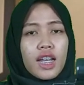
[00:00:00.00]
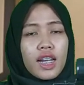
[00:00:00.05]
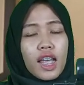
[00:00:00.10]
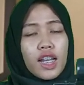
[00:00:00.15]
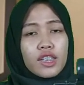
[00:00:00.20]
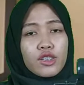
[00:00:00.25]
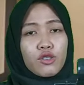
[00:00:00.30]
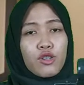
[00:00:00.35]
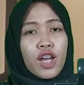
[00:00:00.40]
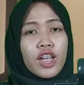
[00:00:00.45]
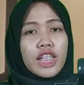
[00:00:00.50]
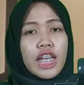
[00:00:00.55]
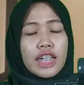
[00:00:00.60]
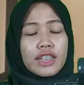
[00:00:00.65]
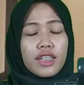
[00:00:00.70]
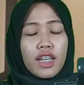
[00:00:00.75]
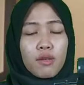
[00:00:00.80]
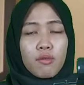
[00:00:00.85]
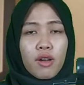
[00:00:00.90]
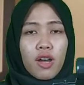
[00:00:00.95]
langsung aja
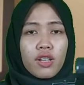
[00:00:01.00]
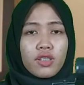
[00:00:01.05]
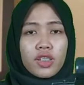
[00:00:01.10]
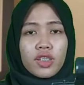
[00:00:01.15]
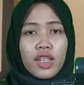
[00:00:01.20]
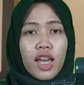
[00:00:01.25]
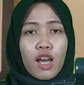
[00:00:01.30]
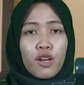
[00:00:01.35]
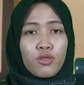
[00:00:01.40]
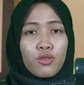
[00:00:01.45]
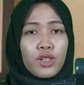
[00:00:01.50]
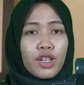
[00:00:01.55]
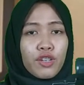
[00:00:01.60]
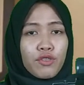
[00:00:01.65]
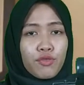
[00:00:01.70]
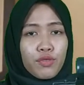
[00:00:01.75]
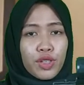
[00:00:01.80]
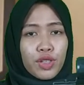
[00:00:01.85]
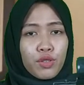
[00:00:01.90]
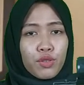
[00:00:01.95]
saya mau kasih tahu
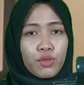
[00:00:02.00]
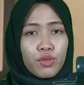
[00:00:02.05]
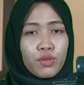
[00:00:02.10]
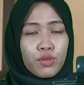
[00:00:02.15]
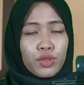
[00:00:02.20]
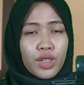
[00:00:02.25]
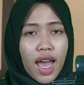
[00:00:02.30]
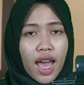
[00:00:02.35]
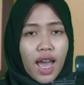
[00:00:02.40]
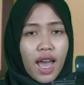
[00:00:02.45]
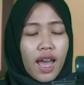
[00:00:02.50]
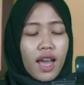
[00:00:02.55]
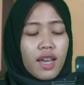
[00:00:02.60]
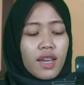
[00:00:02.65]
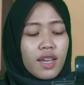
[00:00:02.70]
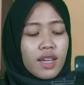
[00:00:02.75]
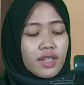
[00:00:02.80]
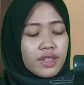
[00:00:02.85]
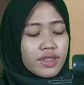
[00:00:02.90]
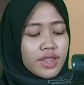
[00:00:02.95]

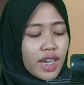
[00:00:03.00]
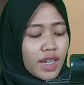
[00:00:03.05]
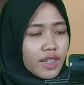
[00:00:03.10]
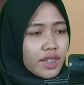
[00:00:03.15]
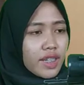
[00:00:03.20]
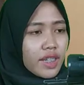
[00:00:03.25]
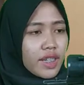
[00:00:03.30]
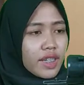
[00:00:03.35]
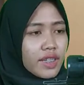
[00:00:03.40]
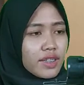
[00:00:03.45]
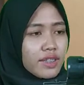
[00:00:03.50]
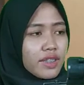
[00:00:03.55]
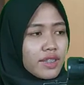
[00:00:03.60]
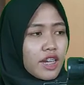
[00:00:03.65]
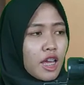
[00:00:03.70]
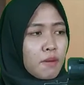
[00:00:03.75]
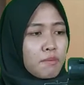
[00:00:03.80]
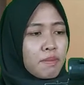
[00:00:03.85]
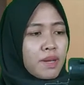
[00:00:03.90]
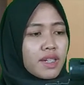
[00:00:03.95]
reviewnya jadi
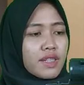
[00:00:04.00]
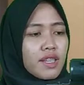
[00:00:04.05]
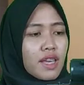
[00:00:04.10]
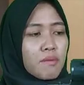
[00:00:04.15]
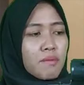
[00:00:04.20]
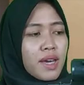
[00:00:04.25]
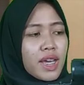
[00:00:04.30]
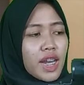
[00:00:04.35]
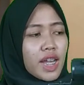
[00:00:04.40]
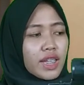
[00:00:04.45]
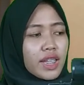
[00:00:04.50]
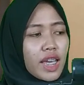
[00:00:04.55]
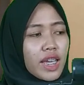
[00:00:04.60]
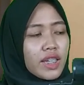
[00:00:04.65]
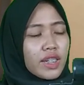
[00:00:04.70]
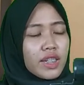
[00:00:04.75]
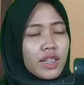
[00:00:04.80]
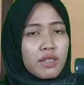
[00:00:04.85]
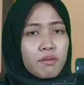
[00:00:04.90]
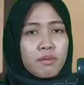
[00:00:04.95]
senapan Sabarata
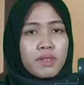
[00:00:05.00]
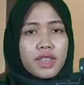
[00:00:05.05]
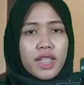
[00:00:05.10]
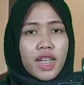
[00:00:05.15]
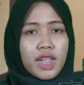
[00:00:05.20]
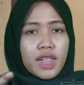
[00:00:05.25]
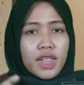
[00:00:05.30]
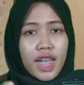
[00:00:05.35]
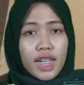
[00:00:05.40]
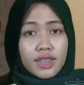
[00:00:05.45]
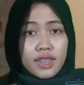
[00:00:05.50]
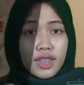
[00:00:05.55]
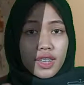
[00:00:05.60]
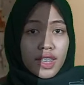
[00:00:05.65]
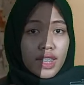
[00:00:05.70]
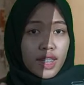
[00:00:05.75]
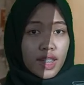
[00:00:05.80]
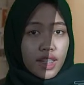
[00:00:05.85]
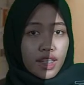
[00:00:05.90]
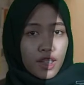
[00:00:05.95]
ini bisa dilihat
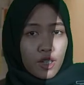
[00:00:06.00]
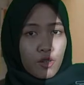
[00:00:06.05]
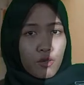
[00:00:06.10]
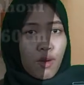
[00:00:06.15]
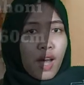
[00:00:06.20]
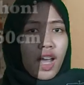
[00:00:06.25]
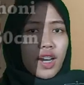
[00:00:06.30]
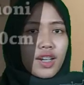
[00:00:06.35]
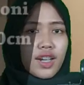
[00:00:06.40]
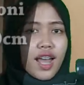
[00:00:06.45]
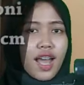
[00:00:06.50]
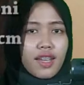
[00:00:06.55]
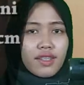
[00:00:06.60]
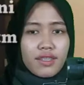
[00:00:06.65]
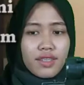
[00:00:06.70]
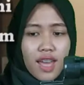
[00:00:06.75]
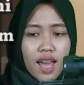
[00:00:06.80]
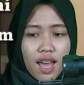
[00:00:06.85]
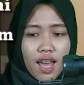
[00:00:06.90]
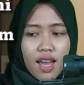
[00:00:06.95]
sendiri
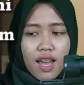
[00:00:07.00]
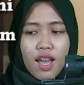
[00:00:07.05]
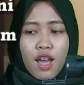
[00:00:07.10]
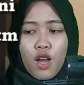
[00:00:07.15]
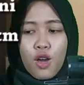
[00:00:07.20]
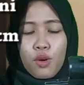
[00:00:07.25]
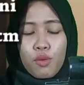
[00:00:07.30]
warnanya